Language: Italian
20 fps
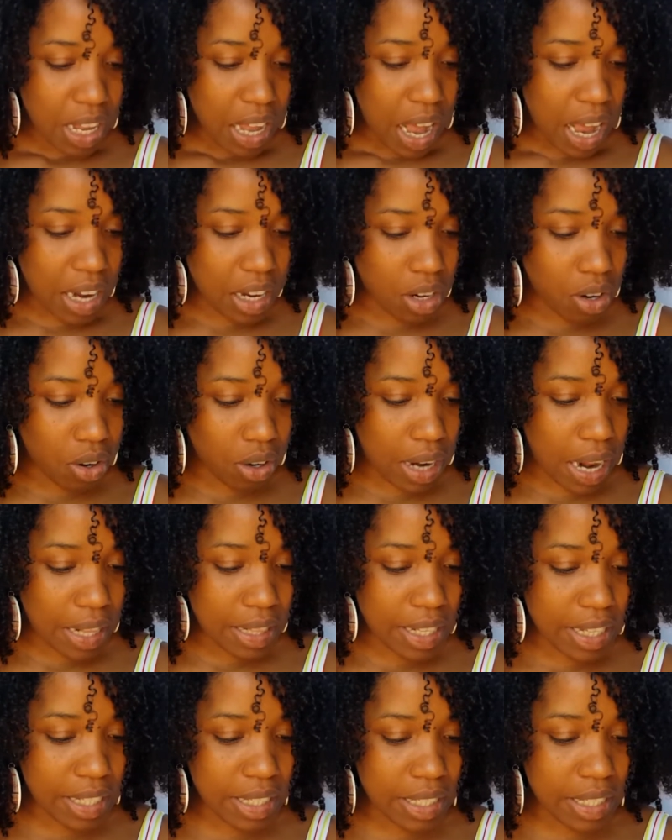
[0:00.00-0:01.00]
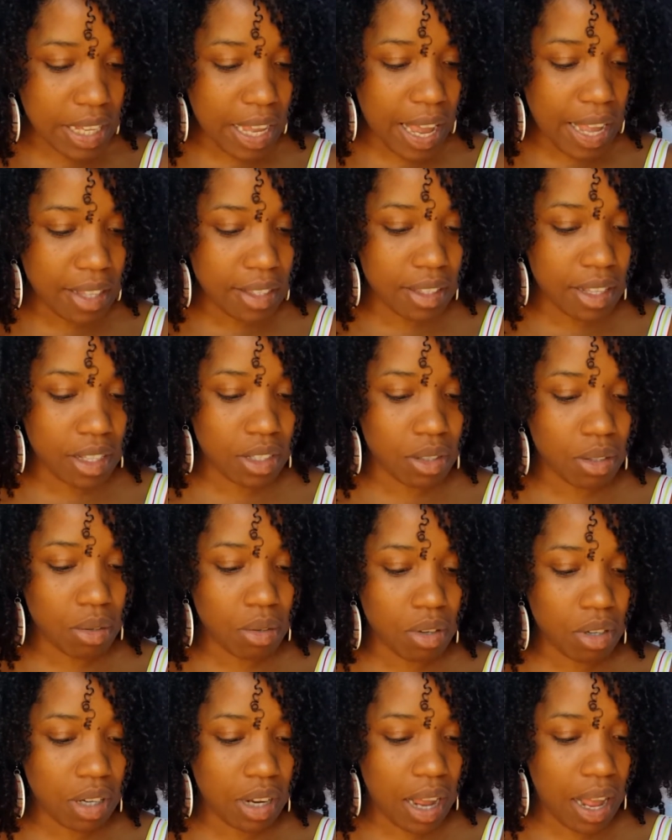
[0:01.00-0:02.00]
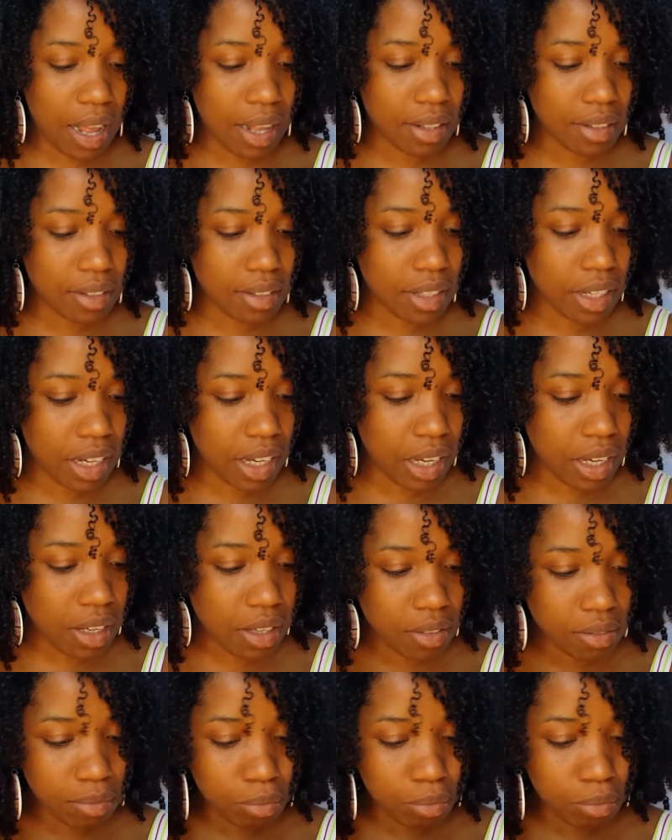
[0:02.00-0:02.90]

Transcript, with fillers: allora dischette struccanti